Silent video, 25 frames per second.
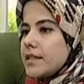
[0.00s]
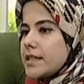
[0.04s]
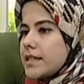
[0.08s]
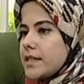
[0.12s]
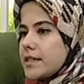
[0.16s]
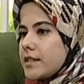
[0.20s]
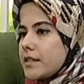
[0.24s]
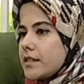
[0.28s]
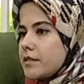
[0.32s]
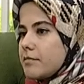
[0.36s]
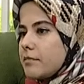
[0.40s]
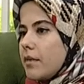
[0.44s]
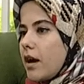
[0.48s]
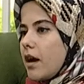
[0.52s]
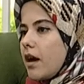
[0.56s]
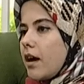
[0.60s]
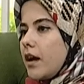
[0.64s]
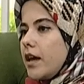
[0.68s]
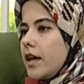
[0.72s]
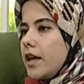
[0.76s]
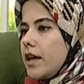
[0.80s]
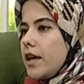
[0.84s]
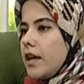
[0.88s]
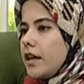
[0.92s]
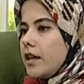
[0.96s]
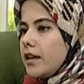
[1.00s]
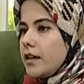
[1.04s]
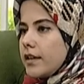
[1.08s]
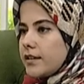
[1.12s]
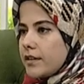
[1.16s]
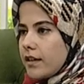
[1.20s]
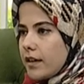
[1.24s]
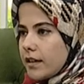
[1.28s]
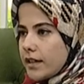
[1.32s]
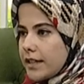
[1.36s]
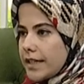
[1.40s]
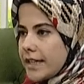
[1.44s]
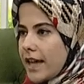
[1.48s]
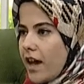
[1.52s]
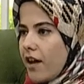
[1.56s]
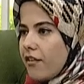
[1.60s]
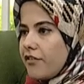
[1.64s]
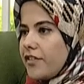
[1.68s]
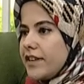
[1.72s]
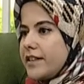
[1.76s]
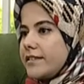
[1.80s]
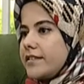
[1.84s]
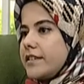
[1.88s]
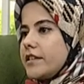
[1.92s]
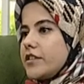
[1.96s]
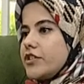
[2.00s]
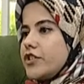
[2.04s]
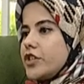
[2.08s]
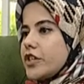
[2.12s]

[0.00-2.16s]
ısırma ya da kıyafetleri